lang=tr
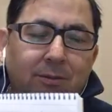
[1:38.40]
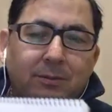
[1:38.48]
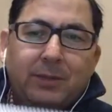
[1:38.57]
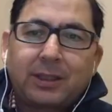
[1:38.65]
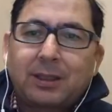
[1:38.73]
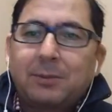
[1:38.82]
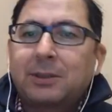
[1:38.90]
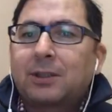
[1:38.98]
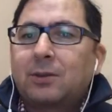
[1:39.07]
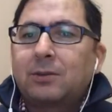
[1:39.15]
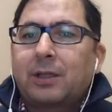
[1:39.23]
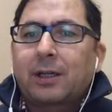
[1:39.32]
mahkeme
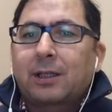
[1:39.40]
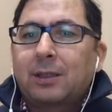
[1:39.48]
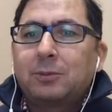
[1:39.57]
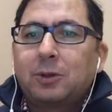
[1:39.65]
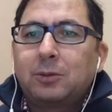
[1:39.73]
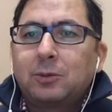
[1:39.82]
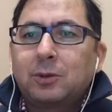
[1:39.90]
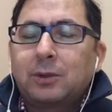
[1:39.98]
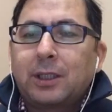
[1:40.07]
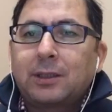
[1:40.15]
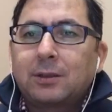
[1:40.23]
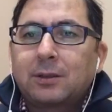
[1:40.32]
salonunun arka
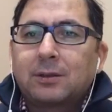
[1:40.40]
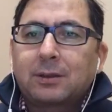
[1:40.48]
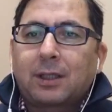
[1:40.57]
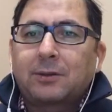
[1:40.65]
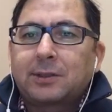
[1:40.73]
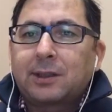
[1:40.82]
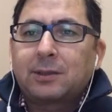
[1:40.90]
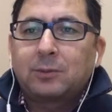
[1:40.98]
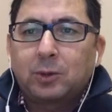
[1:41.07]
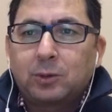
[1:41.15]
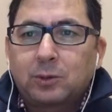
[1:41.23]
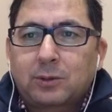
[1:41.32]
bölümünden savcıların
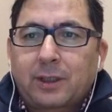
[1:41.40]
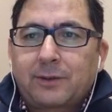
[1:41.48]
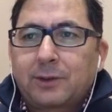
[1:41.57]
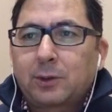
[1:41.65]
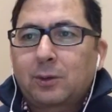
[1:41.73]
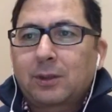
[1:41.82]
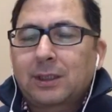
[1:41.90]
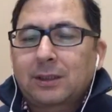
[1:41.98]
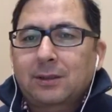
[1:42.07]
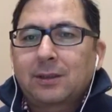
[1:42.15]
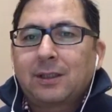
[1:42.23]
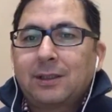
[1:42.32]
bulunduğu tarafa doğru
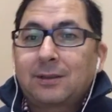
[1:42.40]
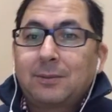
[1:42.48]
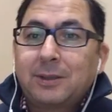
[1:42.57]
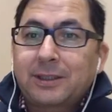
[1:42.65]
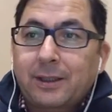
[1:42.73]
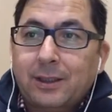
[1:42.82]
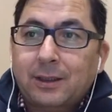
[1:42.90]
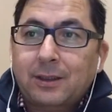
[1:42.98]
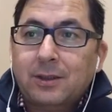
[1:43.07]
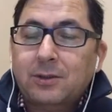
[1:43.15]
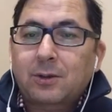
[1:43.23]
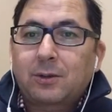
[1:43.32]
gitti. Eski mesai
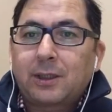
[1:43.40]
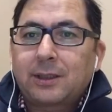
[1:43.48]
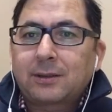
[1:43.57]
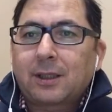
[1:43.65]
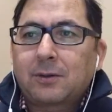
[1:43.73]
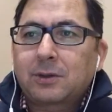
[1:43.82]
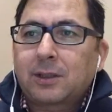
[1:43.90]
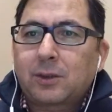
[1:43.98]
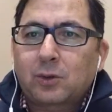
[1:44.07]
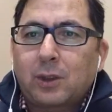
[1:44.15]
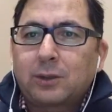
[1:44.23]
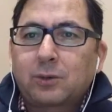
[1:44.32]
arkadaşları olan savcılar
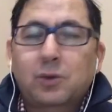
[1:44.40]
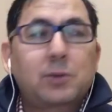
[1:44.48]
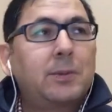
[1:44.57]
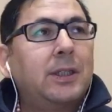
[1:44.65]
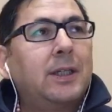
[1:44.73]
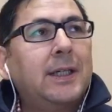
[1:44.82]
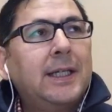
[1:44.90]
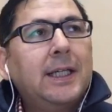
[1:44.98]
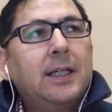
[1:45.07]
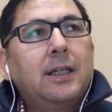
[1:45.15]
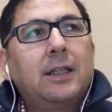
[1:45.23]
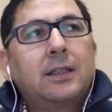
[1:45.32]
şu an duruşmayı
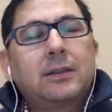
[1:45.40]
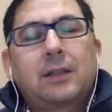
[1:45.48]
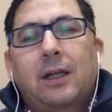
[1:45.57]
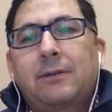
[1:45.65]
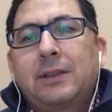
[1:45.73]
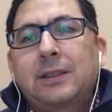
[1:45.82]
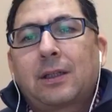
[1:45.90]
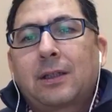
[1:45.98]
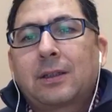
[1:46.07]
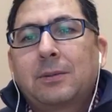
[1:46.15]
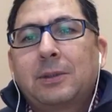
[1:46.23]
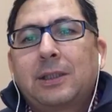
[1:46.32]
davayı
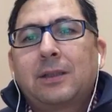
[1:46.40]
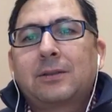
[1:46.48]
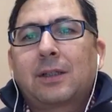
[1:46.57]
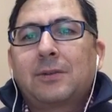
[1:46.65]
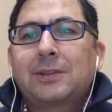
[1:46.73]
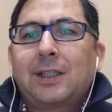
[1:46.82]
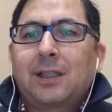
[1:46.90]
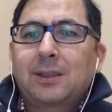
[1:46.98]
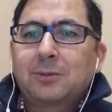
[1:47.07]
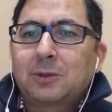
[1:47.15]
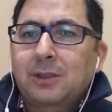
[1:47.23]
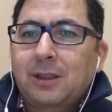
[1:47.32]
takip eden savcı
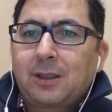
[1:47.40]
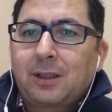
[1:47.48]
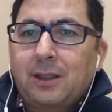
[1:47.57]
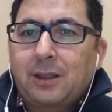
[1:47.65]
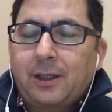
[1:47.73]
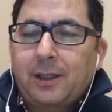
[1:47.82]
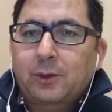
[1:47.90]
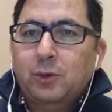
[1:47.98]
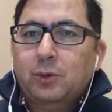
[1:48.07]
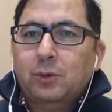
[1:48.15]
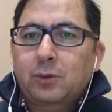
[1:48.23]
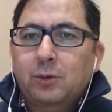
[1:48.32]
yardımcılarıyla
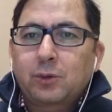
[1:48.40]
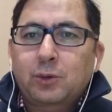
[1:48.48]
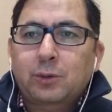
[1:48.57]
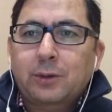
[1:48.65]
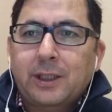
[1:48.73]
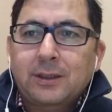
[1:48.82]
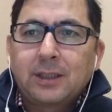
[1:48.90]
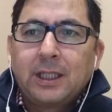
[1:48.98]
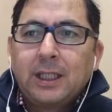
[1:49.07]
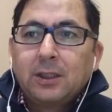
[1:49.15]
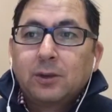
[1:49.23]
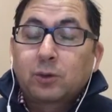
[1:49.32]
ayaküstü konuştular.
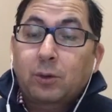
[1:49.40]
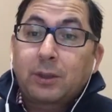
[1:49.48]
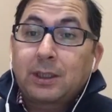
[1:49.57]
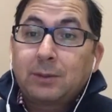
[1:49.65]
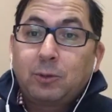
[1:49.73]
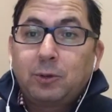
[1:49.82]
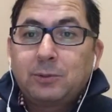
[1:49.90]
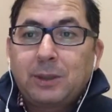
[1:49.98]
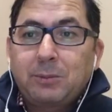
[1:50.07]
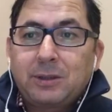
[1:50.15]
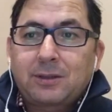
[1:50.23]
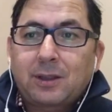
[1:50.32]
Sonraki
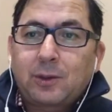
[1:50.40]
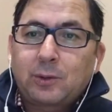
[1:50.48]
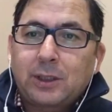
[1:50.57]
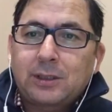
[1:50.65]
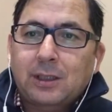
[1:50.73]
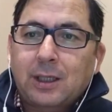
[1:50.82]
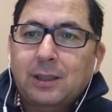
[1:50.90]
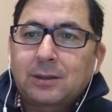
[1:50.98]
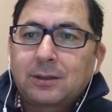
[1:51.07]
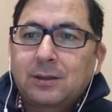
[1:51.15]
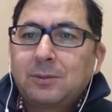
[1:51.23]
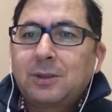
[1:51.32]
bölümde bir salondan
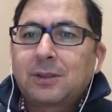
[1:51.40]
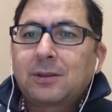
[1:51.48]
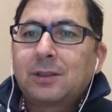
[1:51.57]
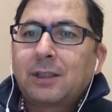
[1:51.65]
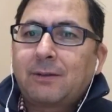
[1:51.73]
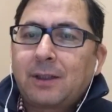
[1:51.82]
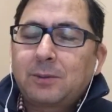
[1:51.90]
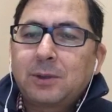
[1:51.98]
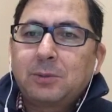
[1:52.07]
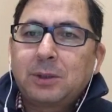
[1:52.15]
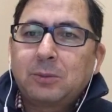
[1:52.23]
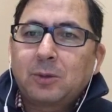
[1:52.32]
çıkartıldığımız için
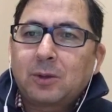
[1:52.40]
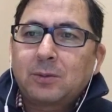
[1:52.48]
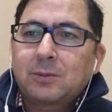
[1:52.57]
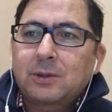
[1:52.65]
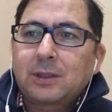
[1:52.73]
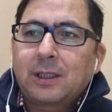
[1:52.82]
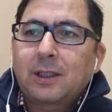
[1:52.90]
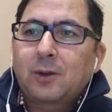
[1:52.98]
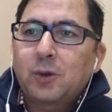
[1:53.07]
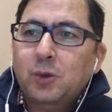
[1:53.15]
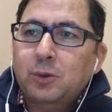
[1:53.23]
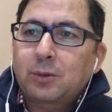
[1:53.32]
devamını bilmiyorum. Ne
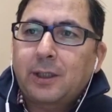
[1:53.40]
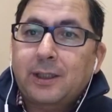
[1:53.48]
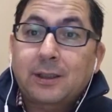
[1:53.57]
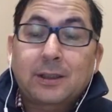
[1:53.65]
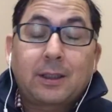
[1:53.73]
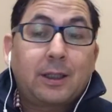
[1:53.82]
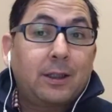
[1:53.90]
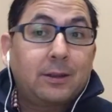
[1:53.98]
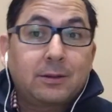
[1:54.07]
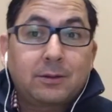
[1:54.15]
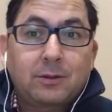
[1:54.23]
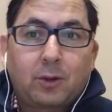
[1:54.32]
görüştüler ya da ne
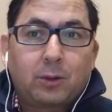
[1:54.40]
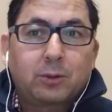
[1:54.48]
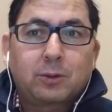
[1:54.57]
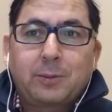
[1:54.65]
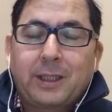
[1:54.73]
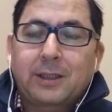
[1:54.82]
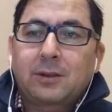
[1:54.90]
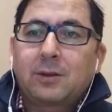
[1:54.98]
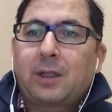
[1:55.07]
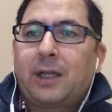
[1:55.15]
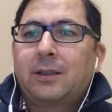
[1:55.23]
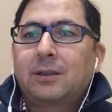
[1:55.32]
oldu belki
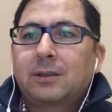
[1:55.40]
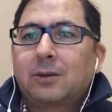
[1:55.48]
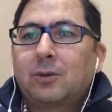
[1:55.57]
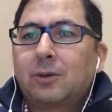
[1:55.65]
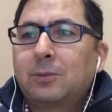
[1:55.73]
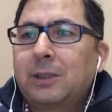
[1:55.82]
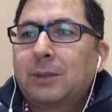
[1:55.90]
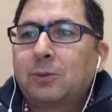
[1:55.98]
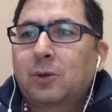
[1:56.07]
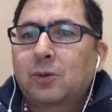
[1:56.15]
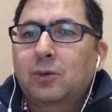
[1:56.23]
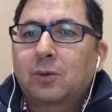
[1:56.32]
ayrıldı onu
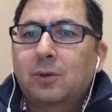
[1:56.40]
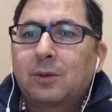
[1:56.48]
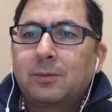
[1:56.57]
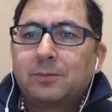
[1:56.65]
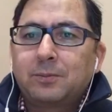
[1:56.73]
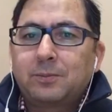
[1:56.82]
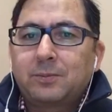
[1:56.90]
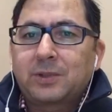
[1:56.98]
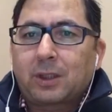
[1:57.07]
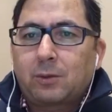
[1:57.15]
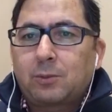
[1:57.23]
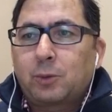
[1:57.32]
bilemiyoruz çünkü
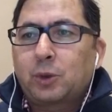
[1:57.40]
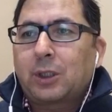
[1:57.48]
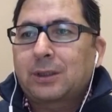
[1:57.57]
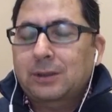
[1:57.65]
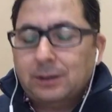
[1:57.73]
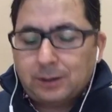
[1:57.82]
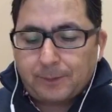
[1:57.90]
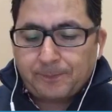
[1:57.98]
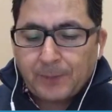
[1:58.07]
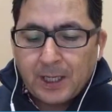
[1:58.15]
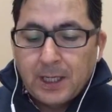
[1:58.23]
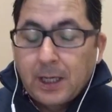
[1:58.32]
salon boşaltıldı.
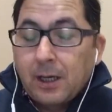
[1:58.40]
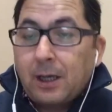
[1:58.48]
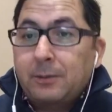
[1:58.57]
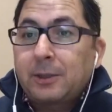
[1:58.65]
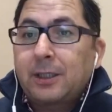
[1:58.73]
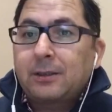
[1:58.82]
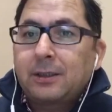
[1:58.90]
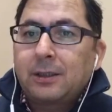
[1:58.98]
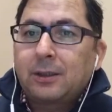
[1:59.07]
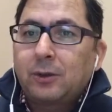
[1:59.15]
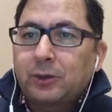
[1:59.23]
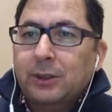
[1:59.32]
Ama e,
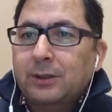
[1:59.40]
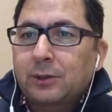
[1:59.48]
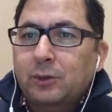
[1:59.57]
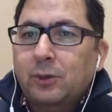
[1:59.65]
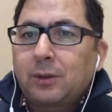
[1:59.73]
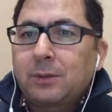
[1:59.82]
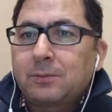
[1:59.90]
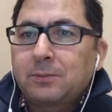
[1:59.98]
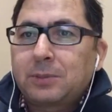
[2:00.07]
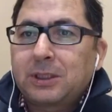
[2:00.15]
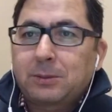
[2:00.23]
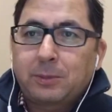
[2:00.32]
özetle söyleyeyim
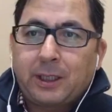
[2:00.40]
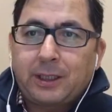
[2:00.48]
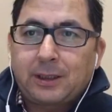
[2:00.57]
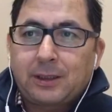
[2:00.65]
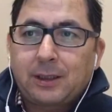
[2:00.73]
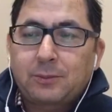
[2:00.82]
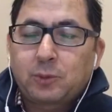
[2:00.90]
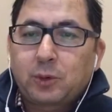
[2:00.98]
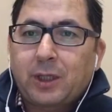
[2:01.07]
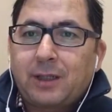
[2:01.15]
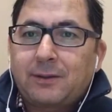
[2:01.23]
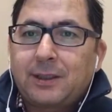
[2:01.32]
Frit Baharara bu
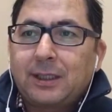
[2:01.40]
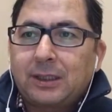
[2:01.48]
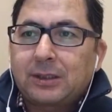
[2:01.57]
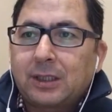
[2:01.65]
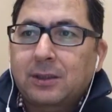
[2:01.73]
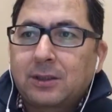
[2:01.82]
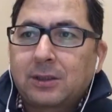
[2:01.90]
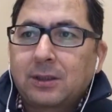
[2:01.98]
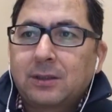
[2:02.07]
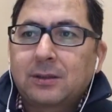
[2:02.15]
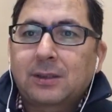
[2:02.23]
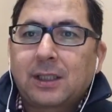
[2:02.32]
davayı açan
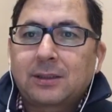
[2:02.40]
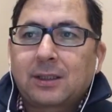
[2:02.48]
kişi Rıza